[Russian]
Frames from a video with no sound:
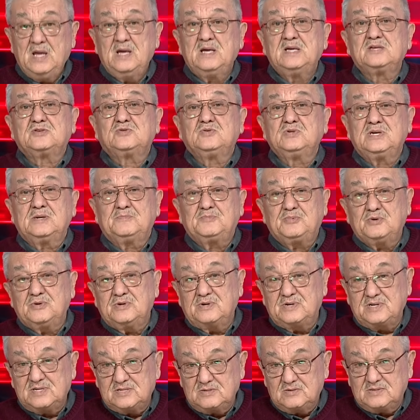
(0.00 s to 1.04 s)
И, судя
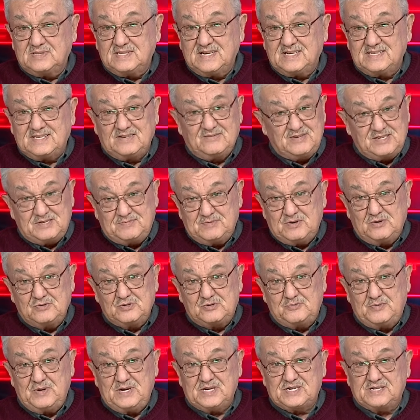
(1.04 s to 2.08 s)
по результатам, весьма
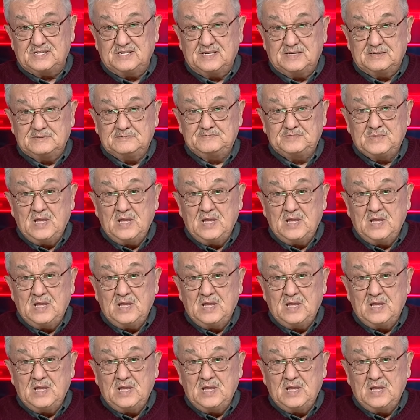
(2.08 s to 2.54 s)
успешно.